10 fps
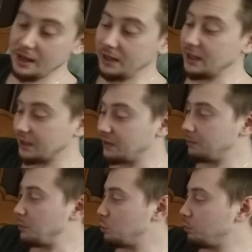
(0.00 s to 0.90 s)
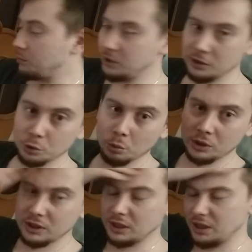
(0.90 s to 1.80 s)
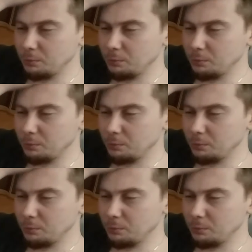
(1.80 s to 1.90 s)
Итак, давайте приступим. Сильно долго наверное,